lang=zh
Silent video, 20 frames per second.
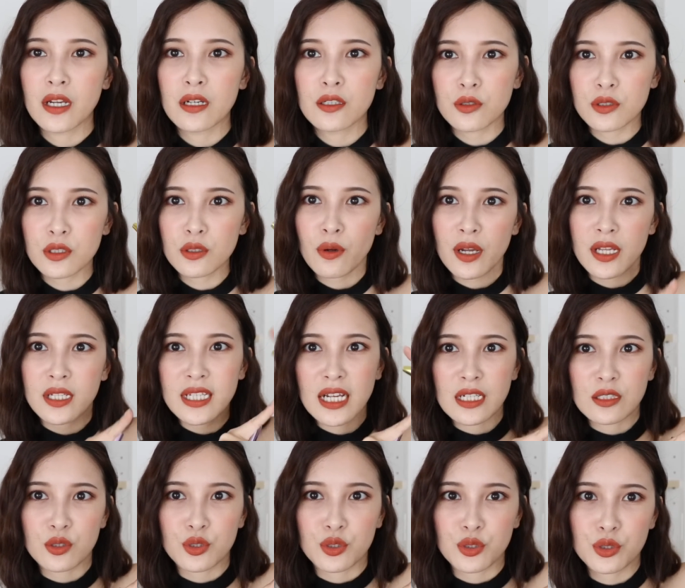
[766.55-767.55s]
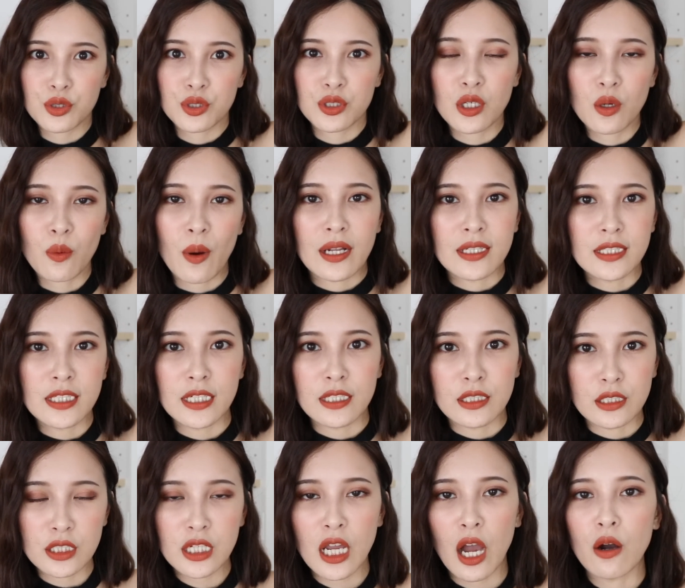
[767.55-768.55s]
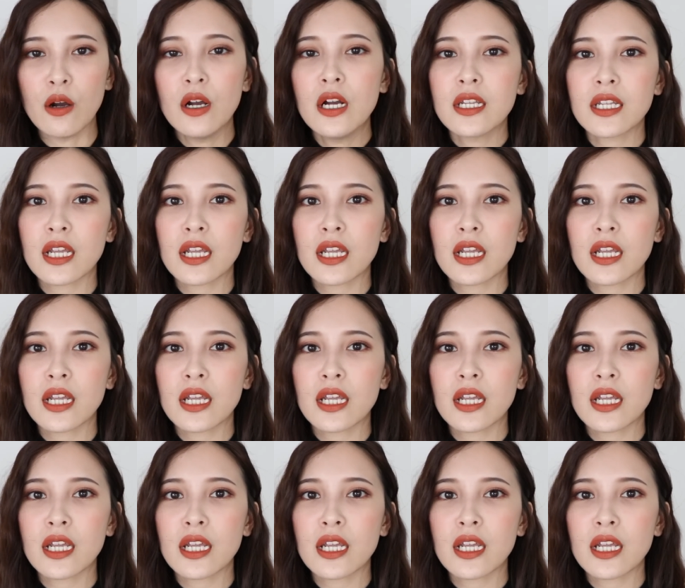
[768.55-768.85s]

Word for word: 就是会这样直直的往前翘。